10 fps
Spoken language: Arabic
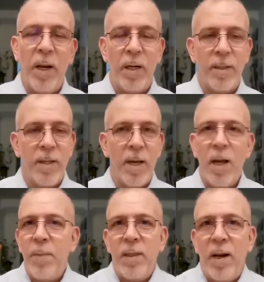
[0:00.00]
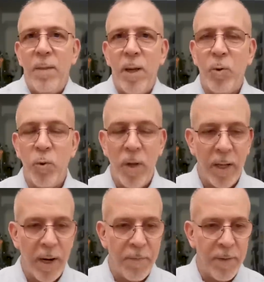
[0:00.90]
إلى الجزائر أبدا لم يكن
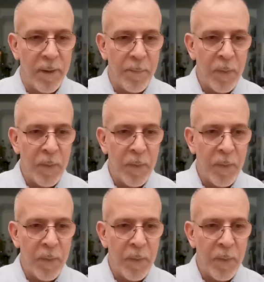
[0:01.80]
هناك رفض